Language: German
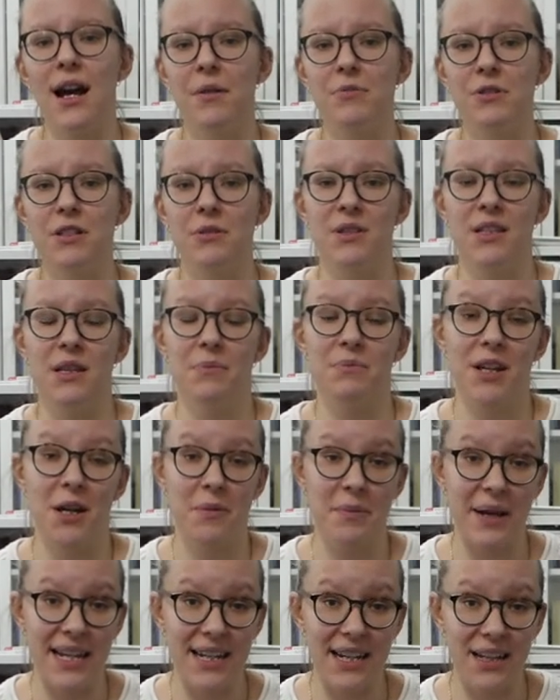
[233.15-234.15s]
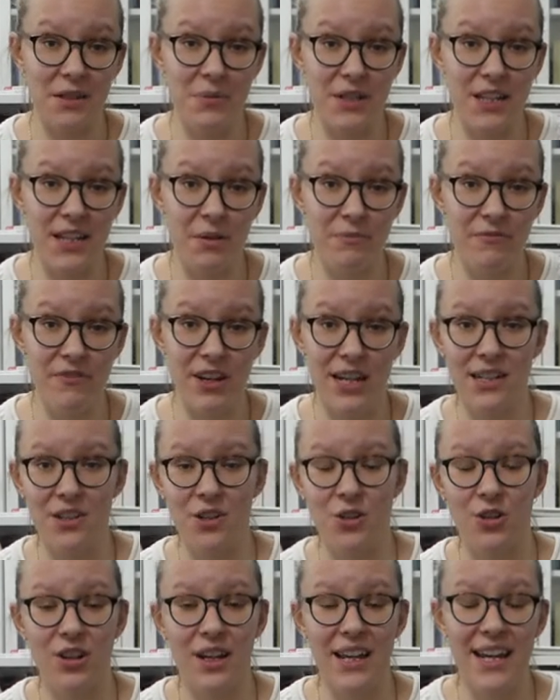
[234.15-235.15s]
habe ich mich eben nach Belgrad begeben, weil ich
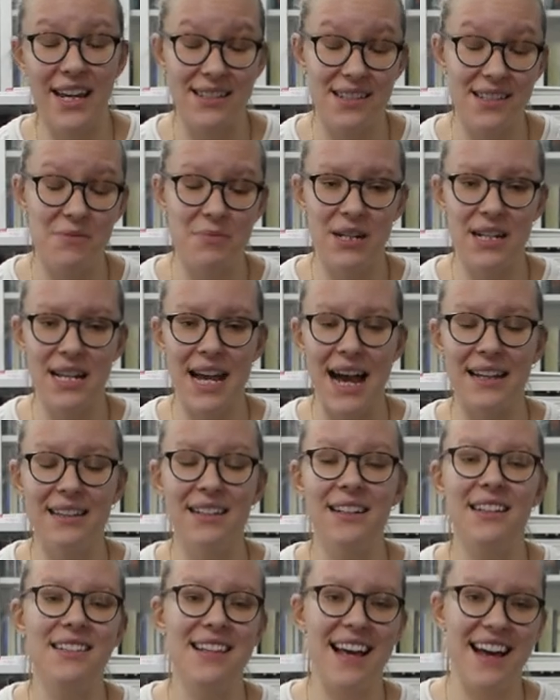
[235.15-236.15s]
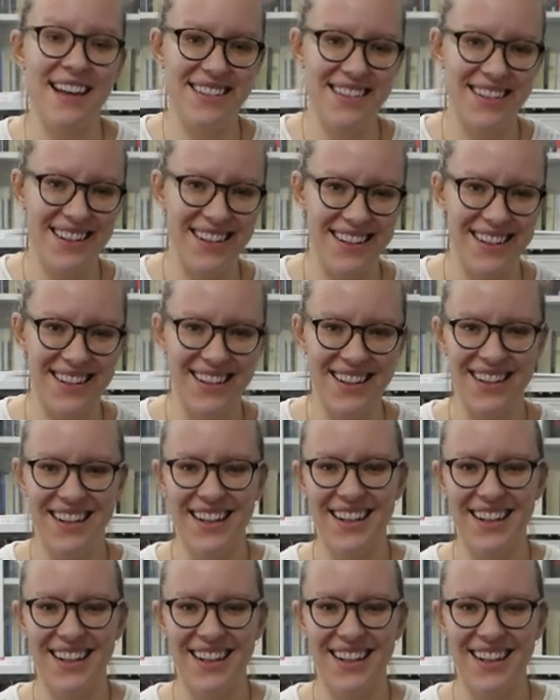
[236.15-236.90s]
auch erstens mal die andere Seite der